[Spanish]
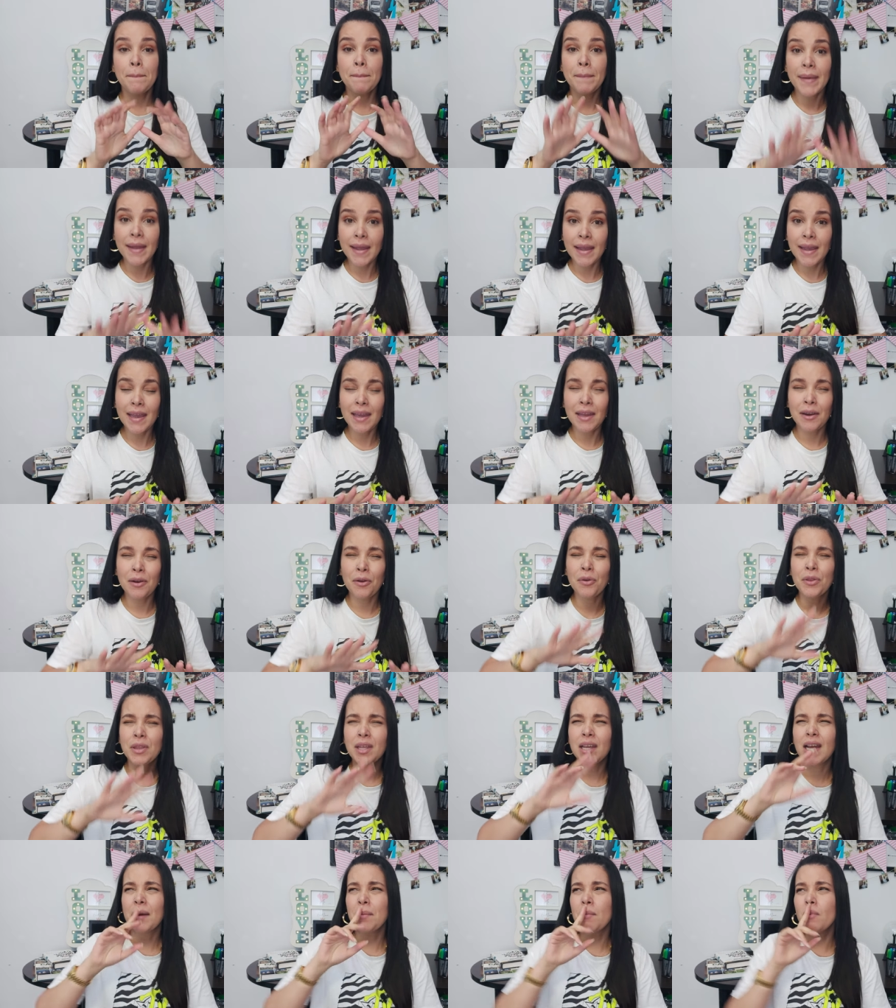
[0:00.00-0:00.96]
Pero
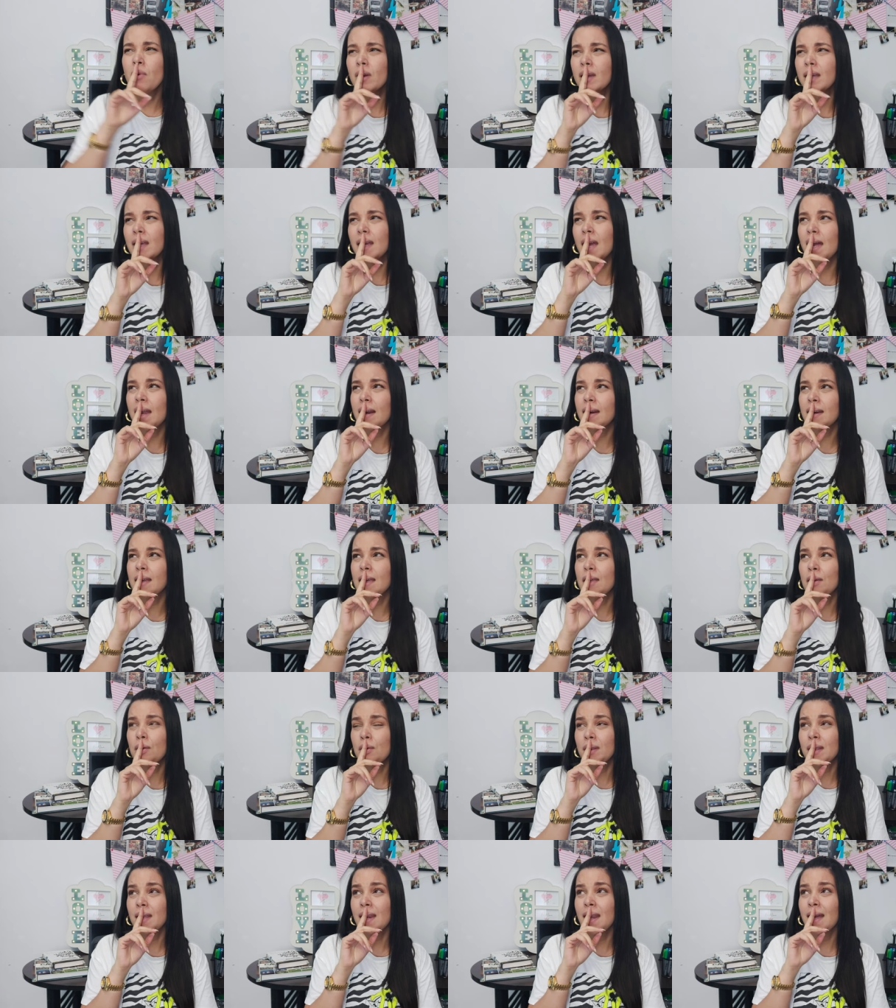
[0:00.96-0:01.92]
digamos que
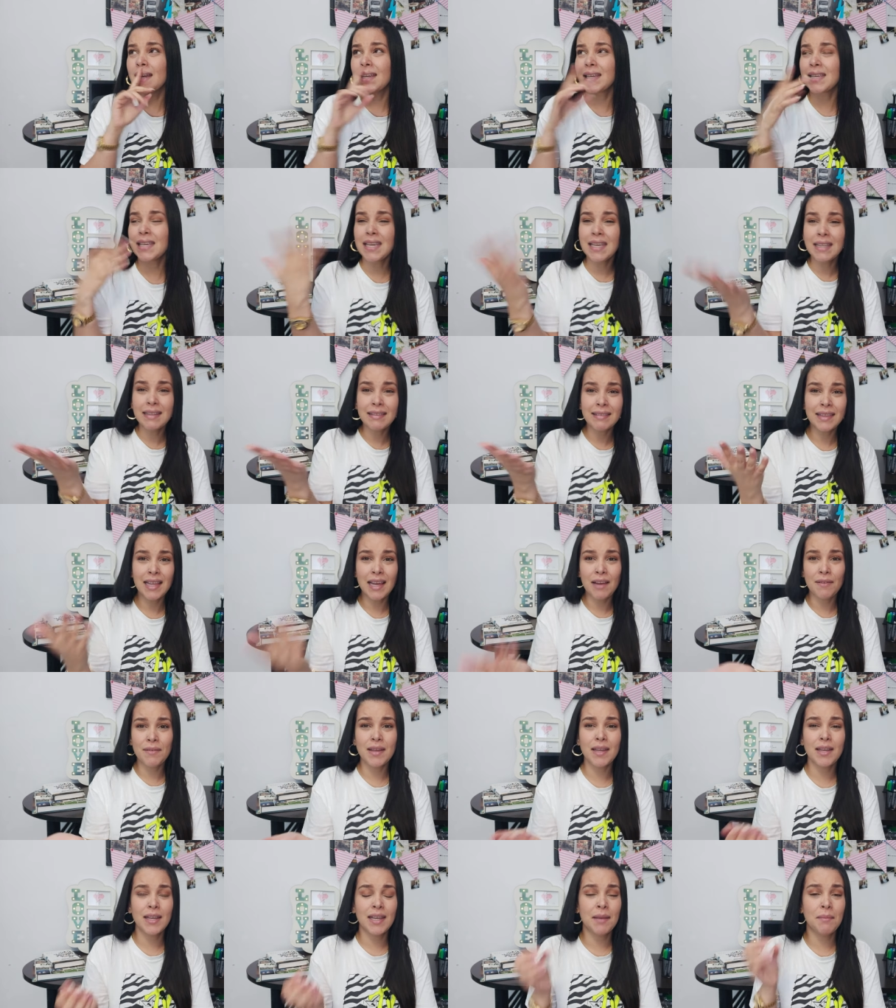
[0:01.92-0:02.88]
alrededor de la quinta
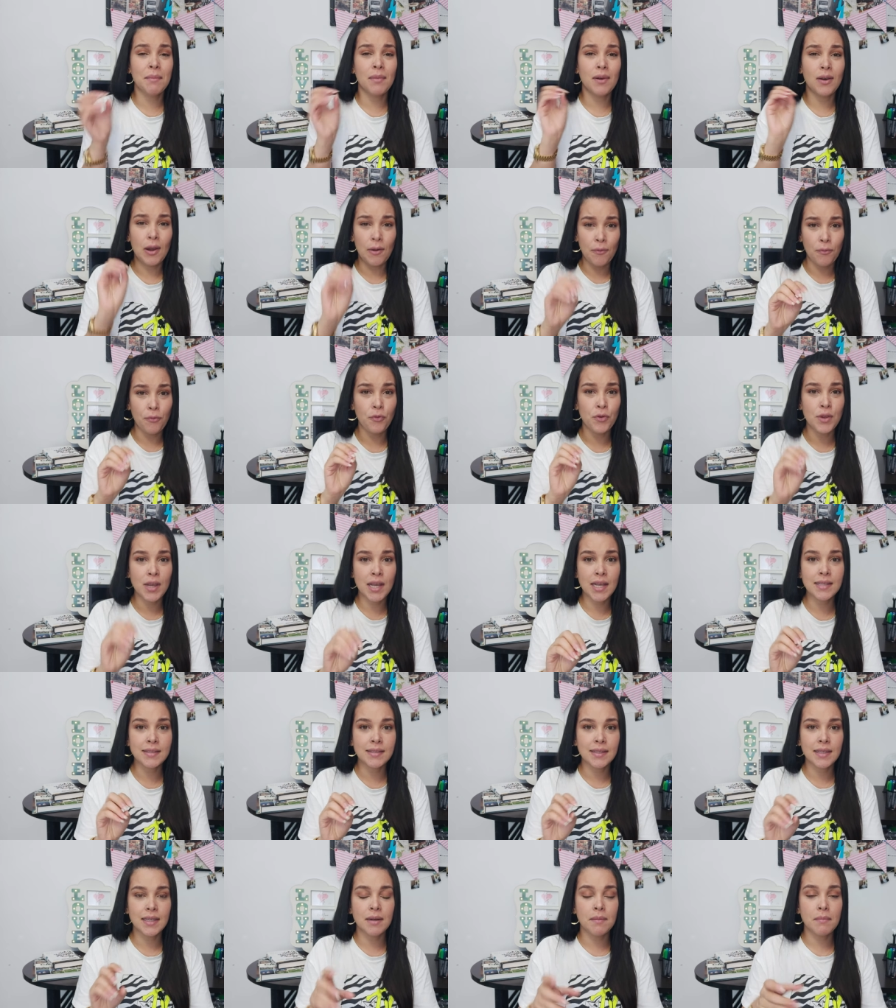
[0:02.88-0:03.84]
vez que me las fui a
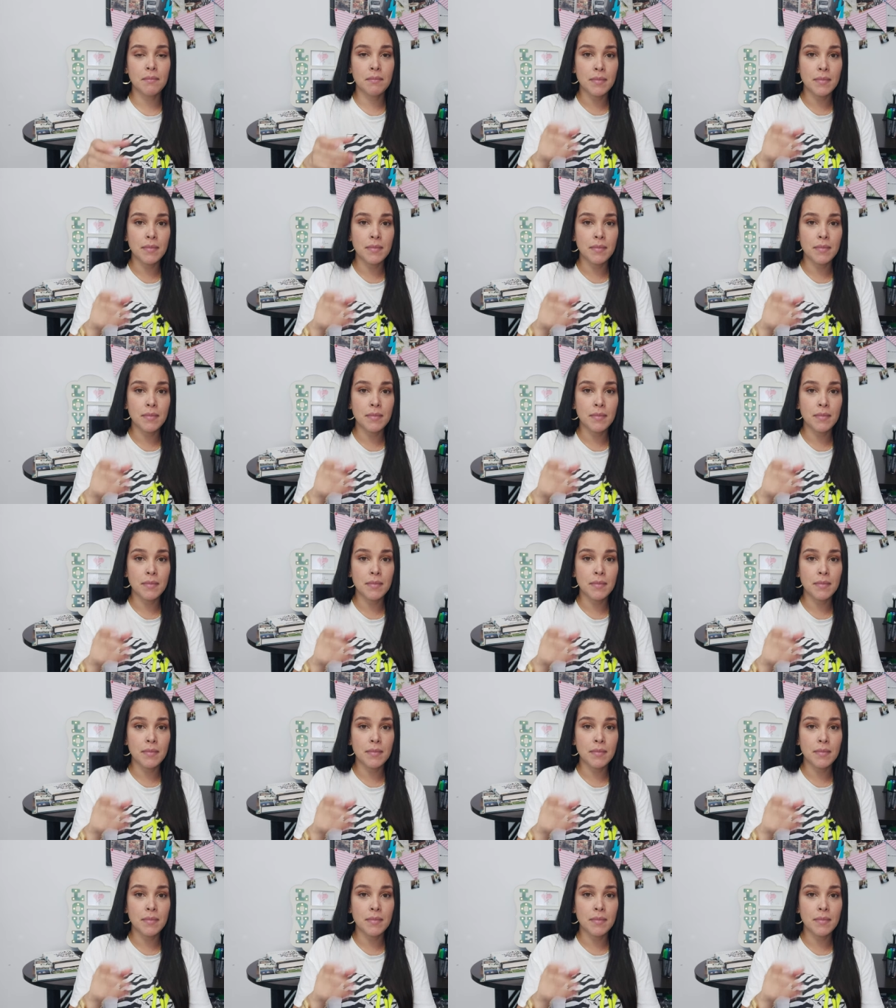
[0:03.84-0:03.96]
hacer,